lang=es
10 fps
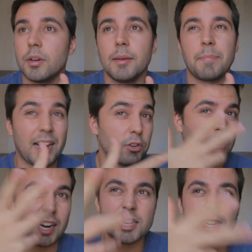Eh, para
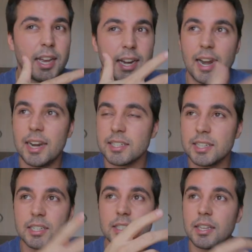los canales en general, la
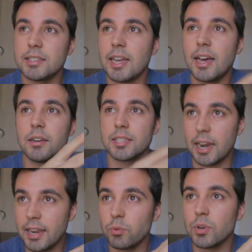sexta y tal,
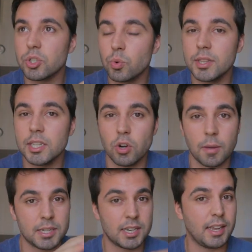salían unas cuantas, lo
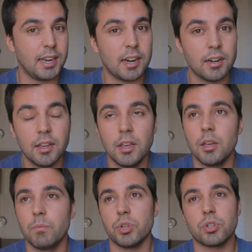que pasa que eran
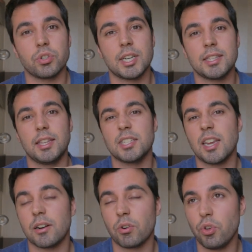pues cosas de
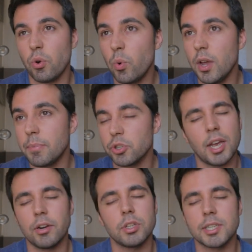desarrollo web, o
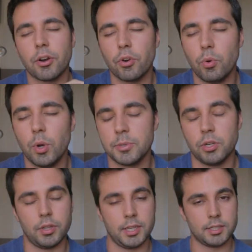sea, no desarrollo web,
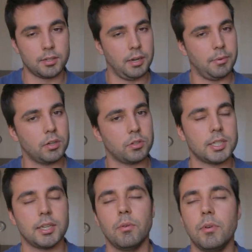sino de escribir
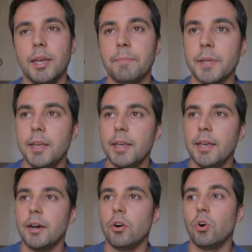cosas en web,
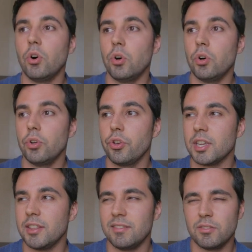o
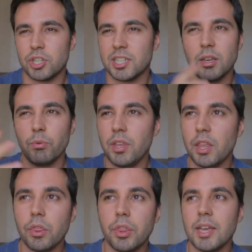que, cosas de
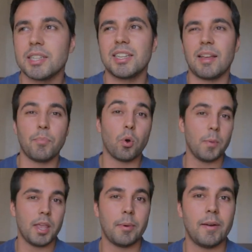audiencias que tampoco
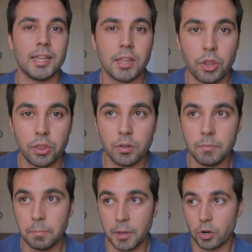me llamaban la
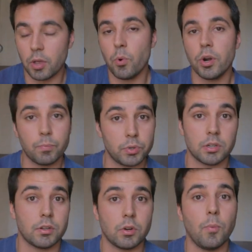atención, pero que bueno,
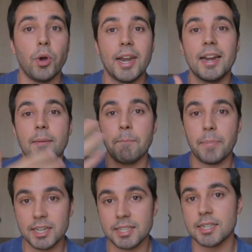pues como eran
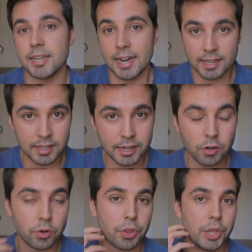empresas grandes
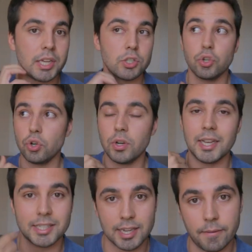reconocidas, yo
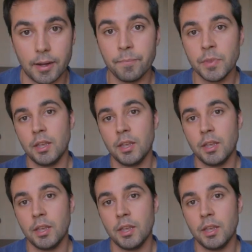echaba.